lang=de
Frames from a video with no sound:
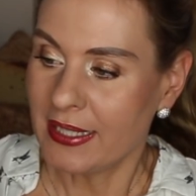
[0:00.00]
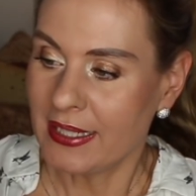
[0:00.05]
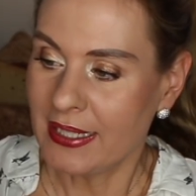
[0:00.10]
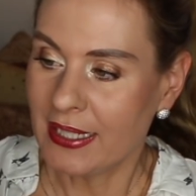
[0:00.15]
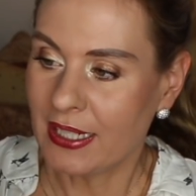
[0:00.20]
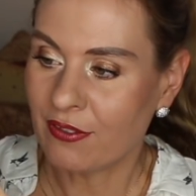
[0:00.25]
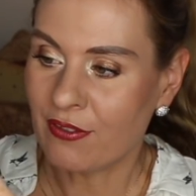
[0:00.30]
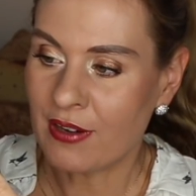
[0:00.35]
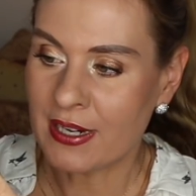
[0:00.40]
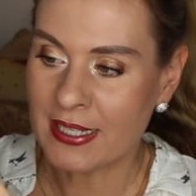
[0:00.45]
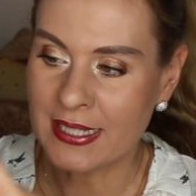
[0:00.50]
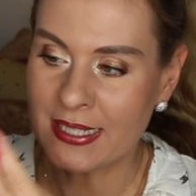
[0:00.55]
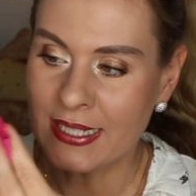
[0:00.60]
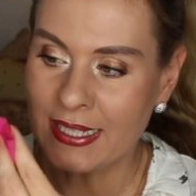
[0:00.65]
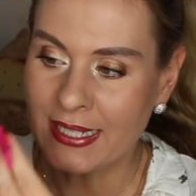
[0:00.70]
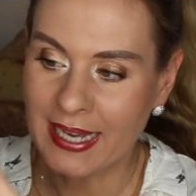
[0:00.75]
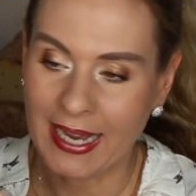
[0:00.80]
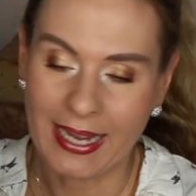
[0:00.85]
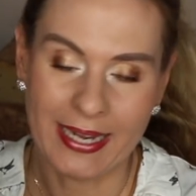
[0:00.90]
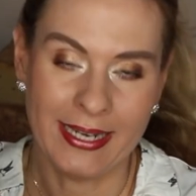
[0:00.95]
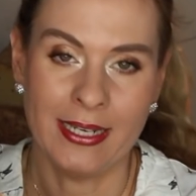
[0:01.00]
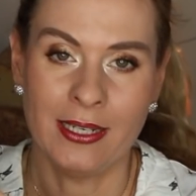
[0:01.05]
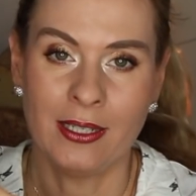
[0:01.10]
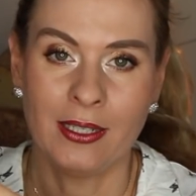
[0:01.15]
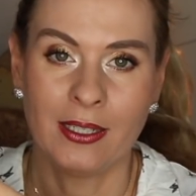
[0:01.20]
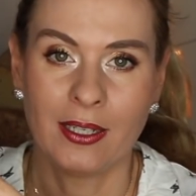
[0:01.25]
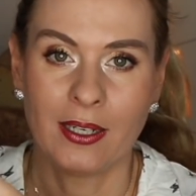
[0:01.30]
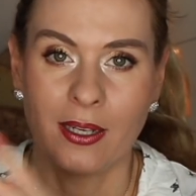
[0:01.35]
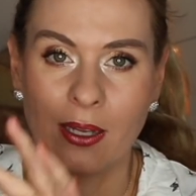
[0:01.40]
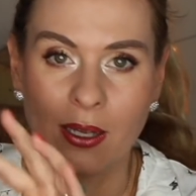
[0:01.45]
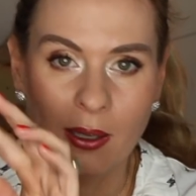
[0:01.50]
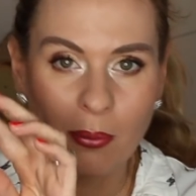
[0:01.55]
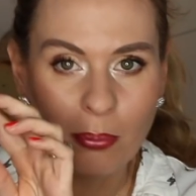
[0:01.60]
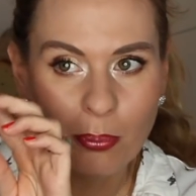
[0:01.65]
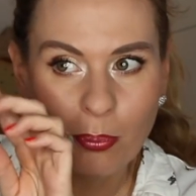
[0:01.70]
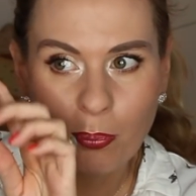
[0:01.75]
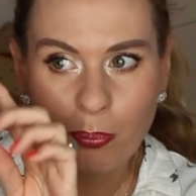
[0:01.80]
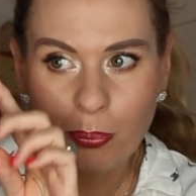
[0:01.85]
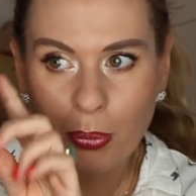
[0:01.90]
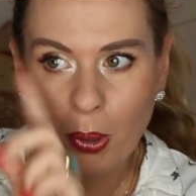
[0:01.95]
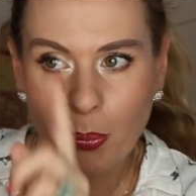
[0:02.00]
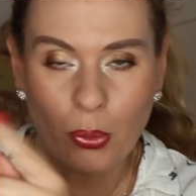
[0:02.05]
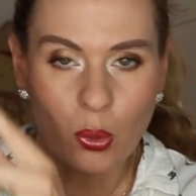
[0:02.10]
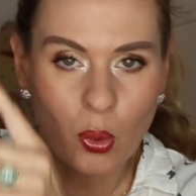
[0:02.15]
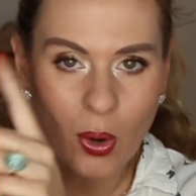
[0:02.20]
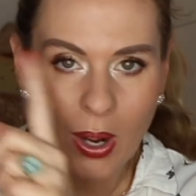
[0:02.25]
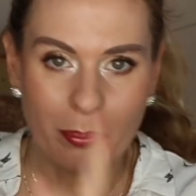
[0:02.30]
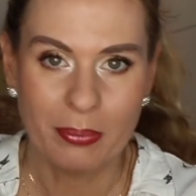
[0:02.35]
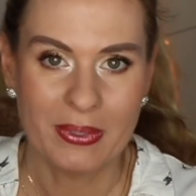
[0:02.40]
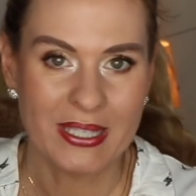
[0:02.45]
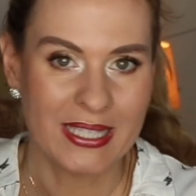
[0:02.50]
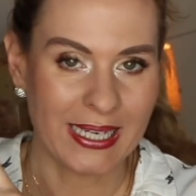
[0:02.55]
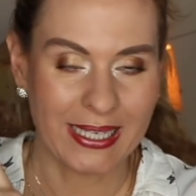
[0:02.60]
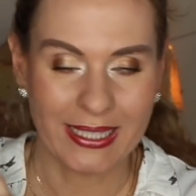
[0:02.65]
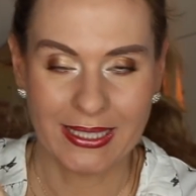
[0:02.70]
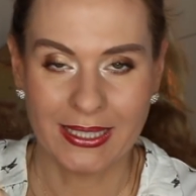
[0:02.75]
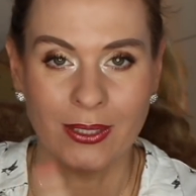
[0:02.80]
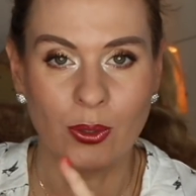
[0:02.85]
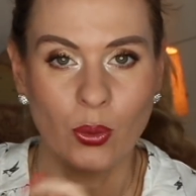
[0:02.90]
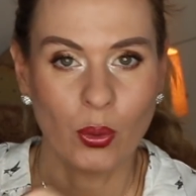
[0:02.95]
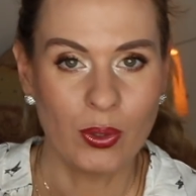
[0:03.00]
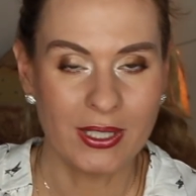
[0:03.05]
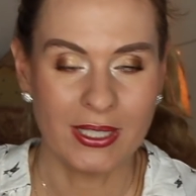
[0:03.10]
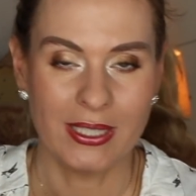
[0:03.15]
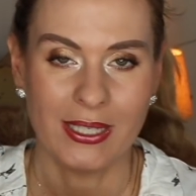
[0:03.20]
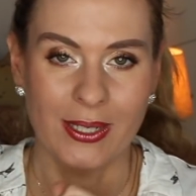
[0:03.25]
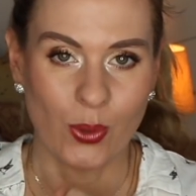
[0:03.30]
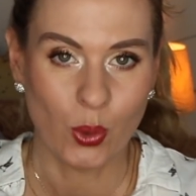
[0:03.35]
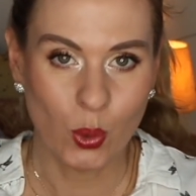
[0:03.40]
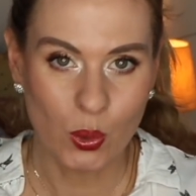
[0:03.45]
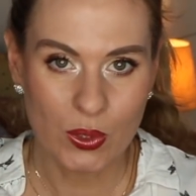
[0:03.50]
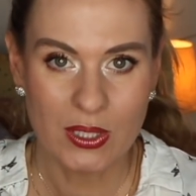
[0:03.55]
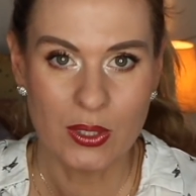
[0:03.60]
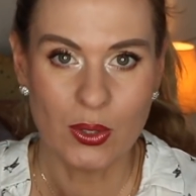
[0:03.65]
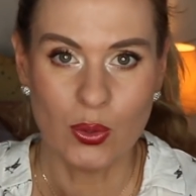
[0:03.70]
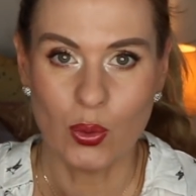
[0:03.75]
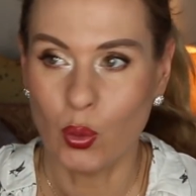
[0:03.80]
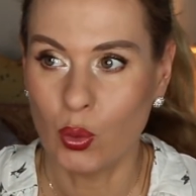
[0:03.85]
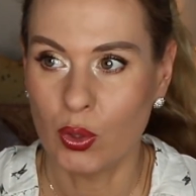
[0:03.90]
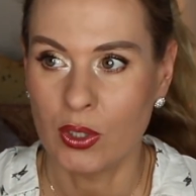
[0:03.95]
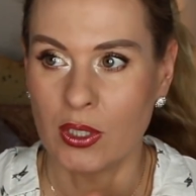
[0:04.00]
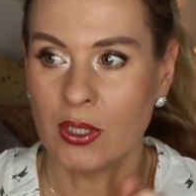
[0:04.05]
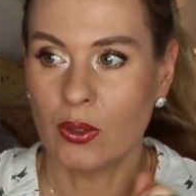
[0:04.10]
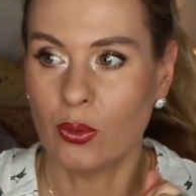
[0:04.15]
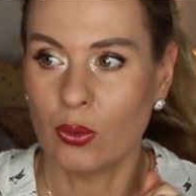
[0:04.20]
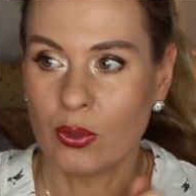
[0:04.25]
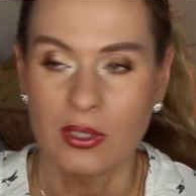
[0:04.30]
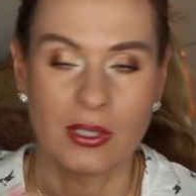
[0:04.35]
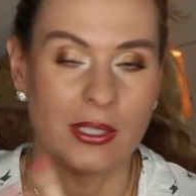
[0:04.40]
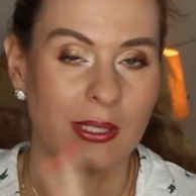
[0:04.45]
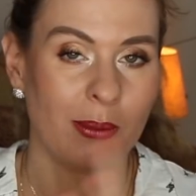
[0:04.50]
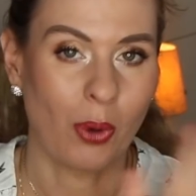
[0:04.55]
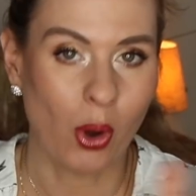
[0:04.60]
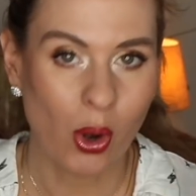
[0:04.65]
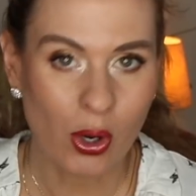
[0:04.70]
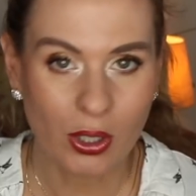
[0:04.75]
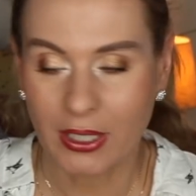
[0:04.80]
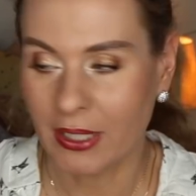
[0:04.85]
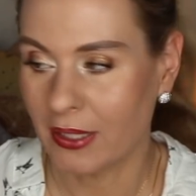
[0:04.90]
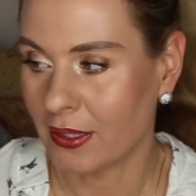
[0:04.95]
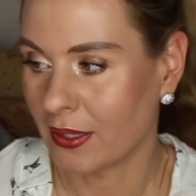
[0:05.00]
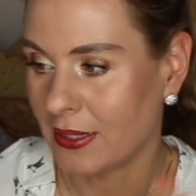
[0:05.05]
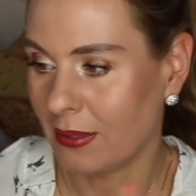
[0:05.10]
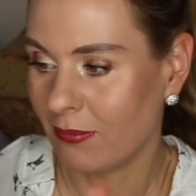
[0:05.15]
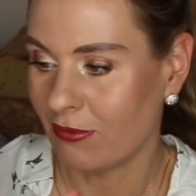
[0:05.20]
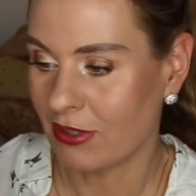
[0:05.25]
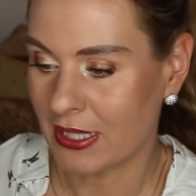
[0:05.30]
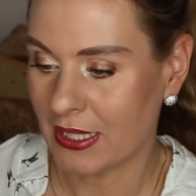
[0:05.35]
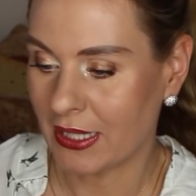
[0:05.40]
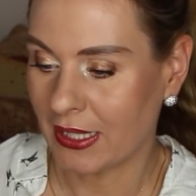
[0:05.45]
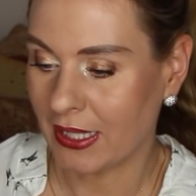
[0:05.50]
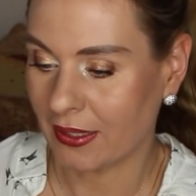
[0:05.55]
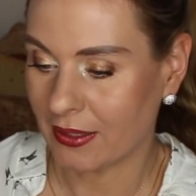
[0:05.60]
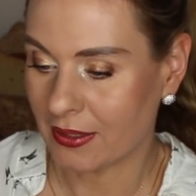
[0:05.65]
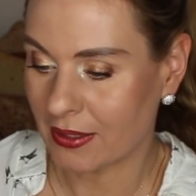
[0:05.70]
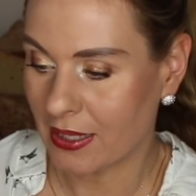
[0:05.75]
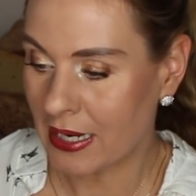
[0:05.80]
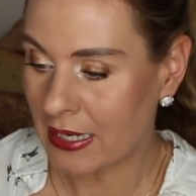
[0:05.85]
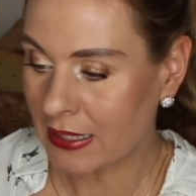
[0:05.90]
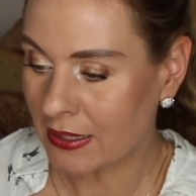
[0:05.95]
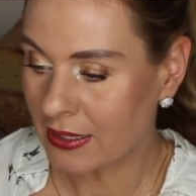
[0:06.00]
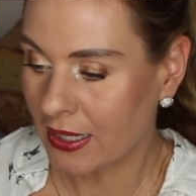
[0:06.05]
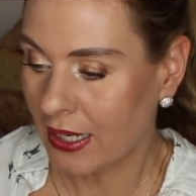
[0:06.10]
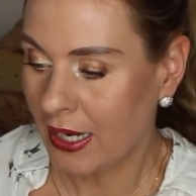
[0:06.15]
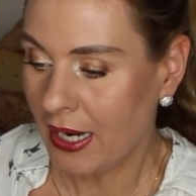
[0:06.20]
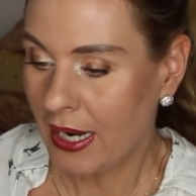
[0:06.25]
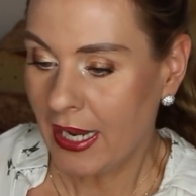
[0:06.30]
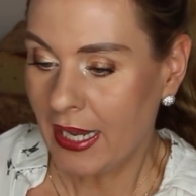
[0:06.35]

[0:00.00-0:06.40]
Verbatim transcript: die quasi keinen Popo abzeichnen unter der Hose oder unter dem Rock, je nachdem, was ihr gern tragt.